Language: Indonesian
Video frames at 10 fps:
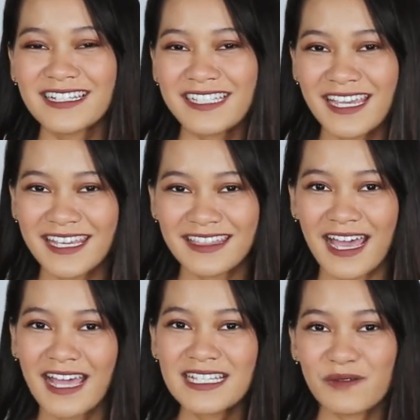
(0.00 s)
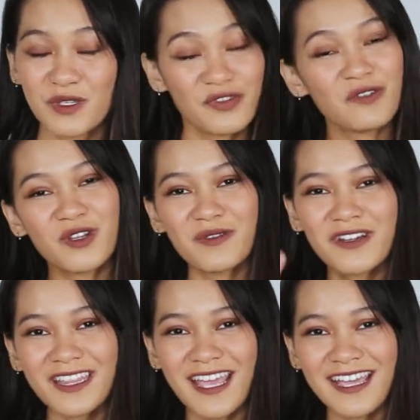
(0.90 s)
Saya Gita, sampai jumpa di video
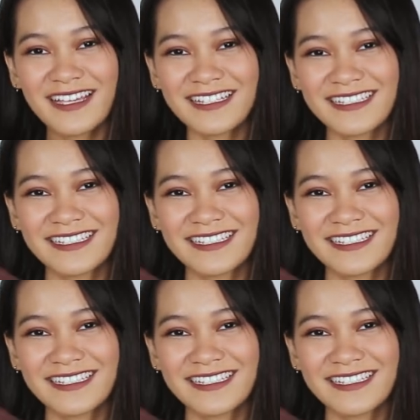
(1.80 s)
berikutnya.